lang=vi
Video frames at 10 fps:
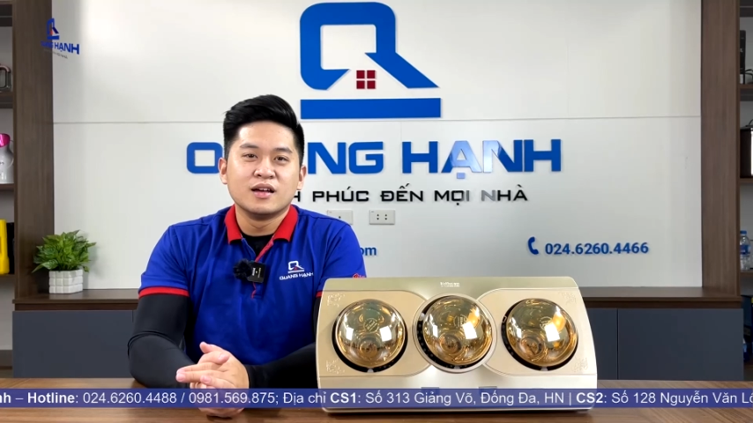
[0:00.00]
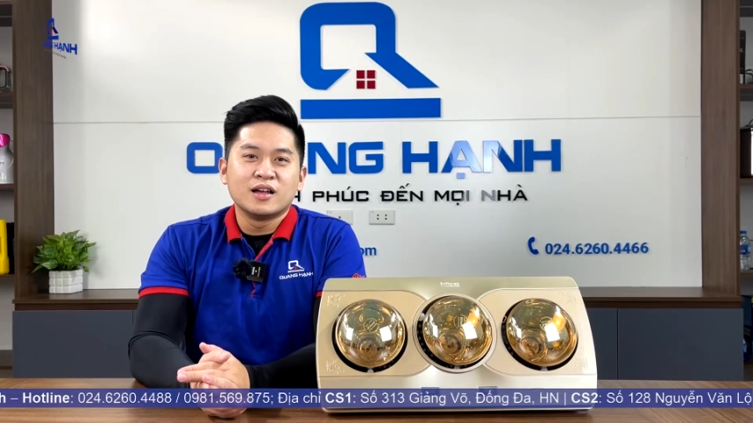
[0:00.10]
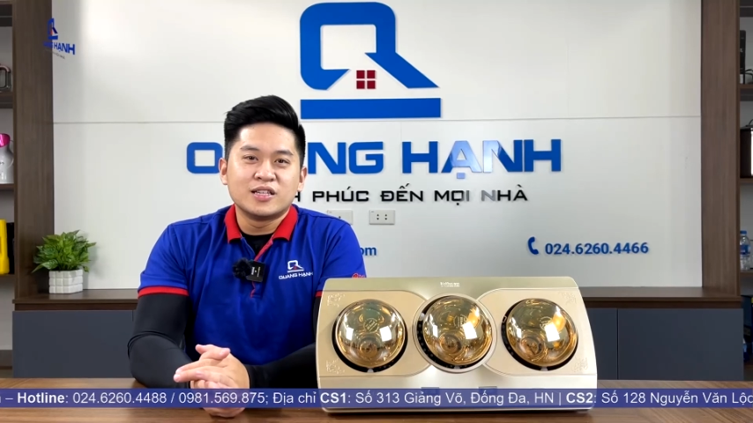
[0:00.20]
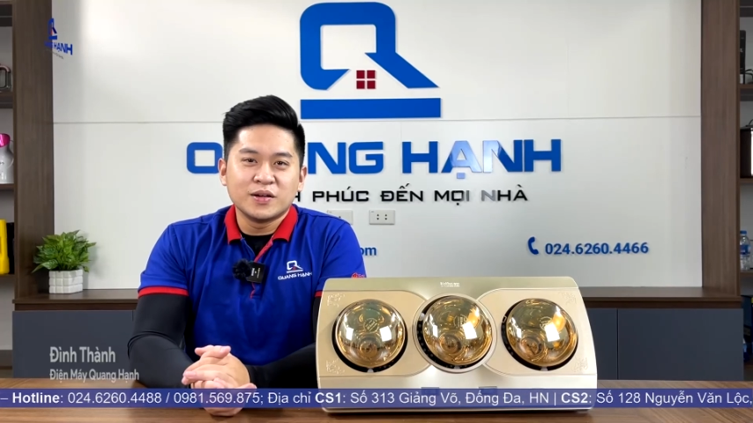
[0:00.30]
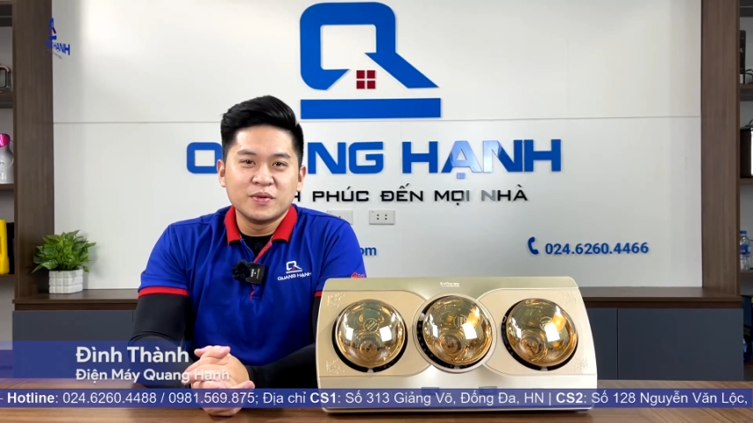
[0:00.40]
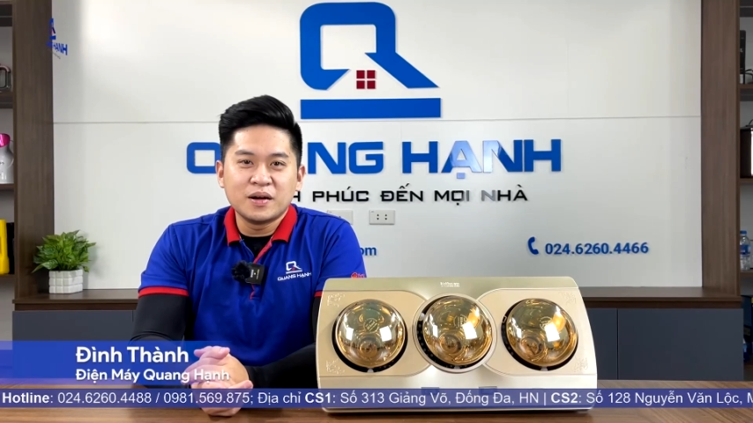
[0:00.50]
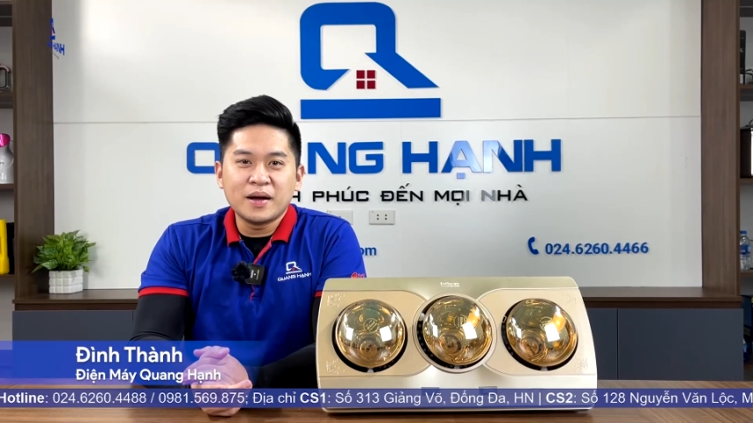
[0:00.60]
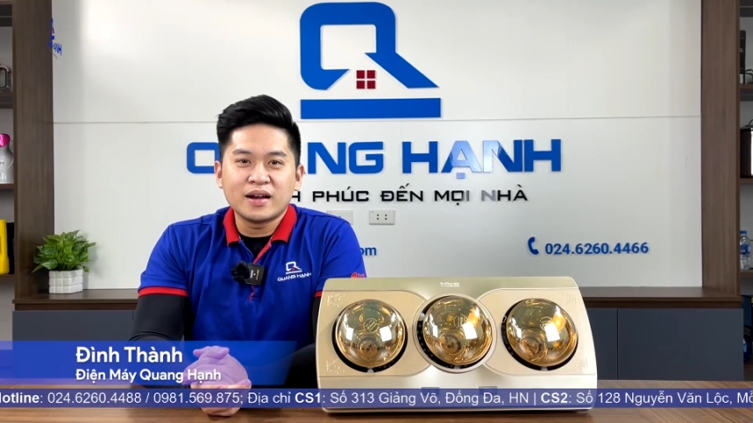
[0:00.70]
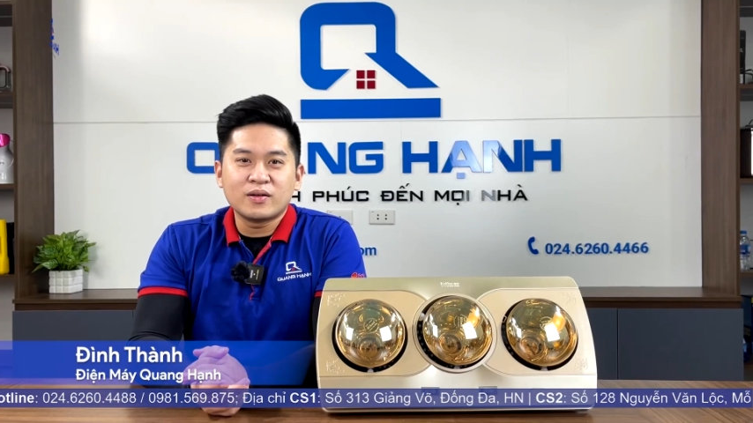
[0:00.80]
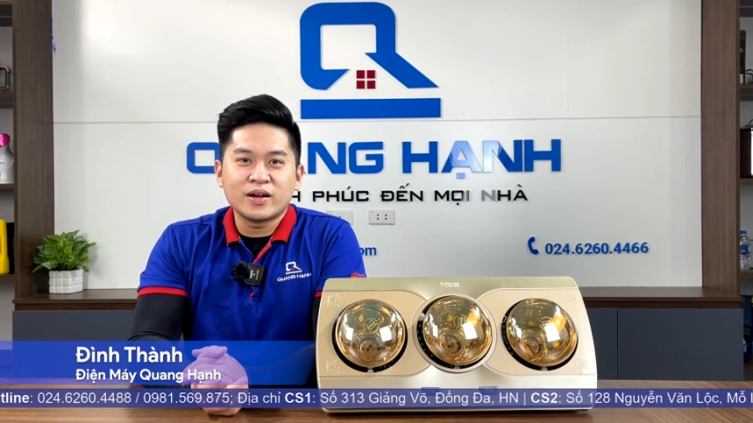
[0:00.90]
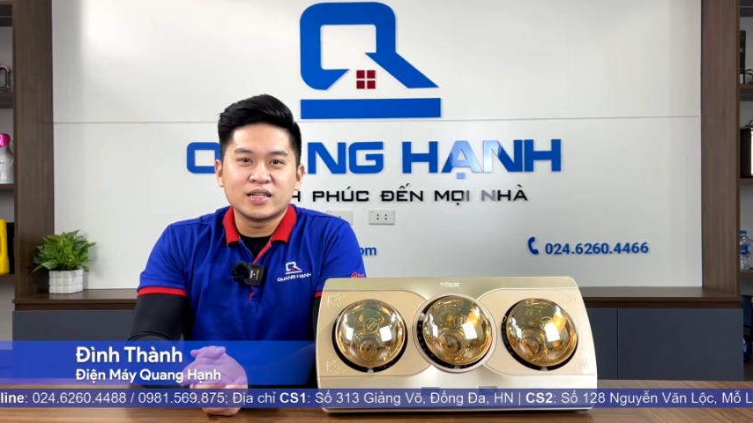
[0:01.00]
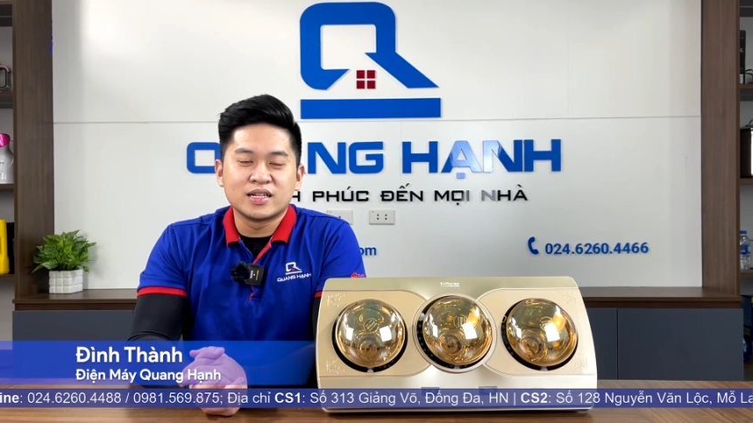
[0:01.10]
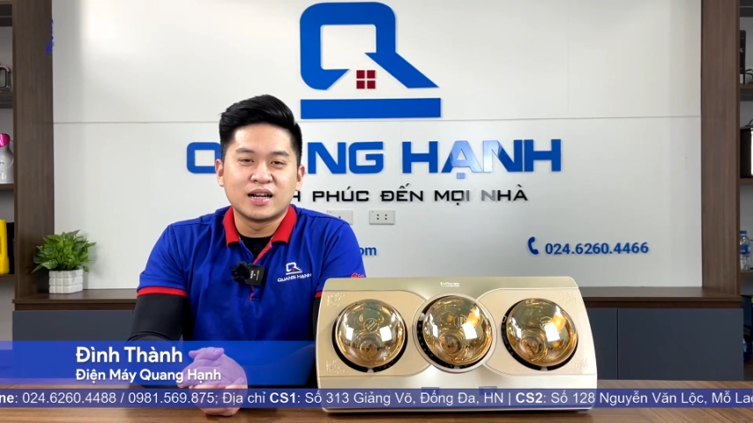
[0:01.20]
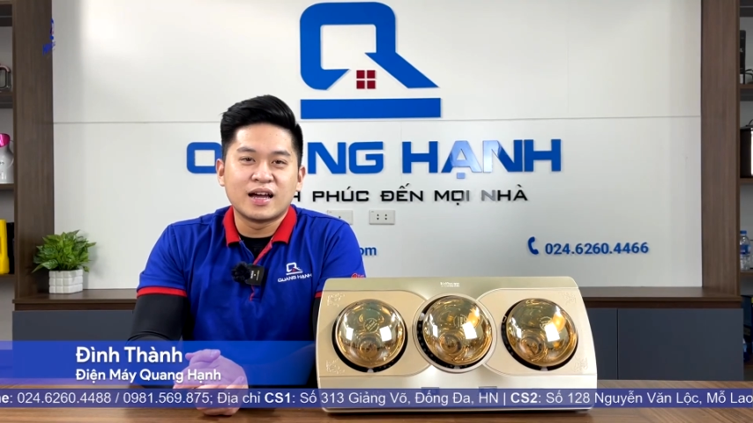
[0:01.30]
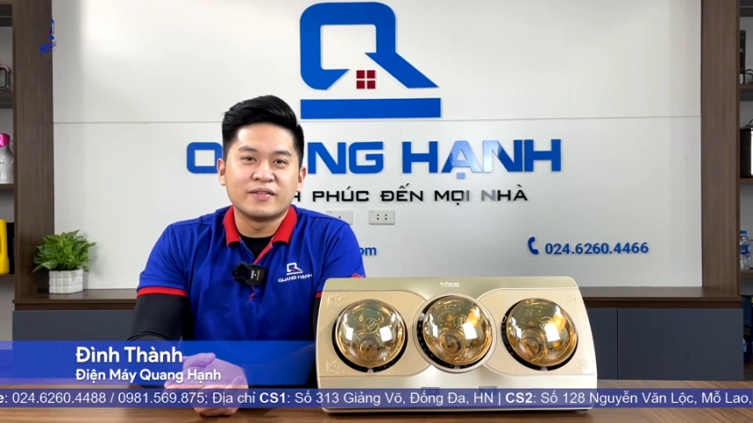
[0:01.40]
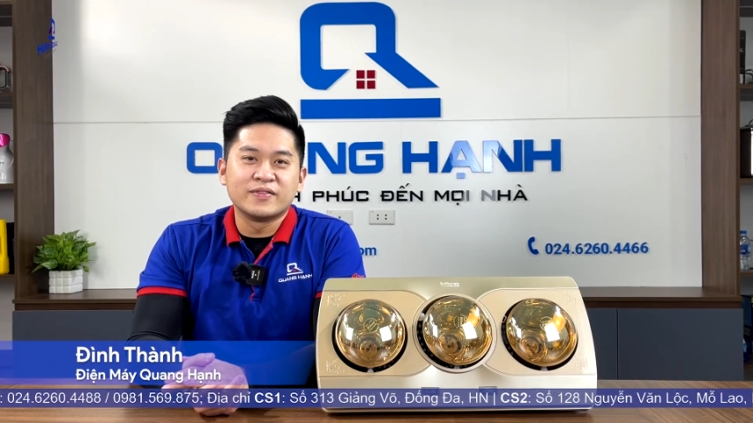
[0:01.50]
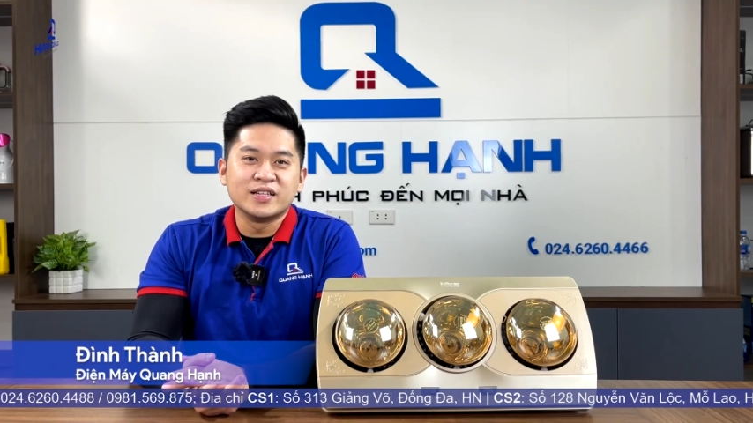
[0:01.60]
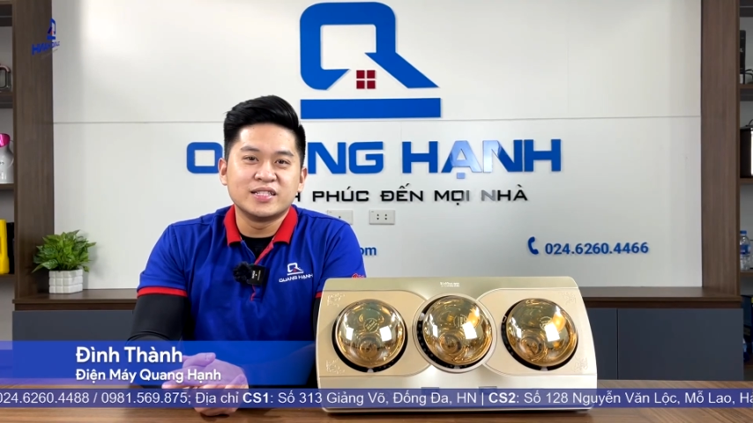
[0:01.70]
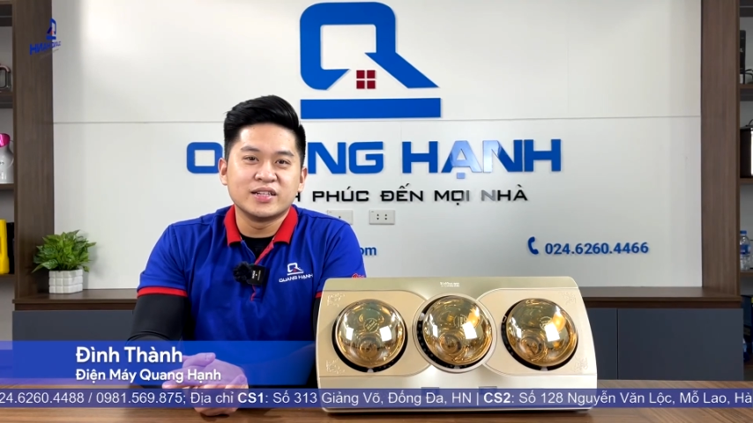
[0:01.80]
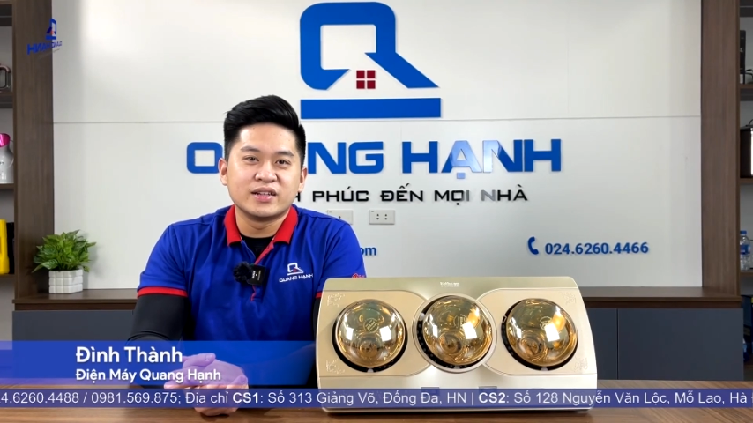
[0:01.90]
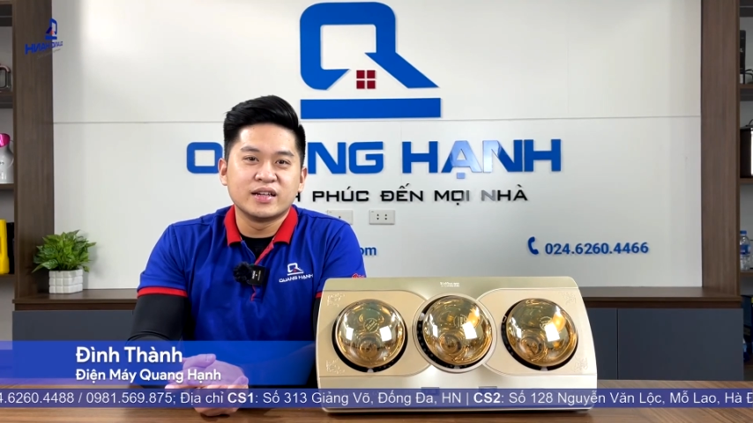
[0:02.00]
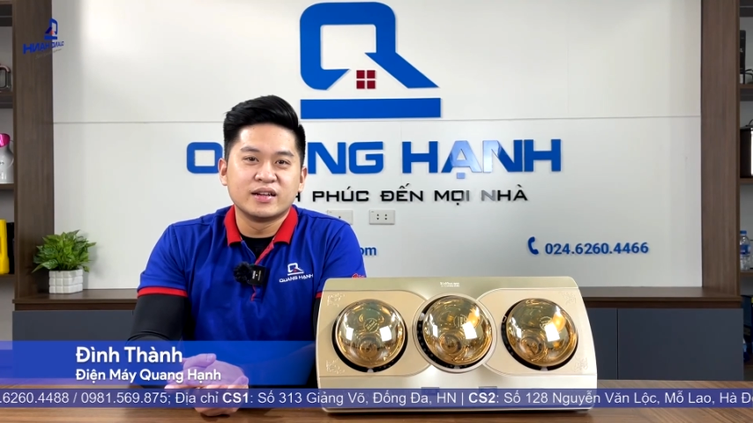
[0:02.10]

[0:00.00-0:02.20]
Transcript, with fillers: Chào mừng các bạn đã quay trở lại với series